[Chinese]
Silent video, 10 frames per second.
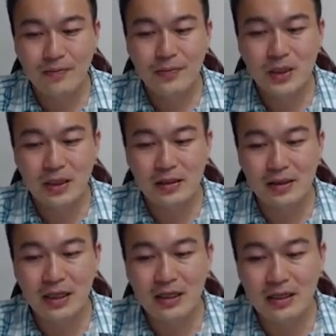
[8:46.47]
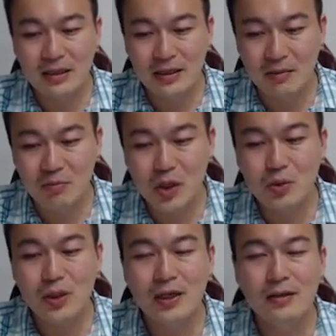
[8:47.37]
这个定义的这个 mu
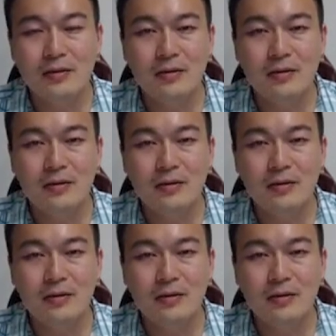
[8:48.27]
呢，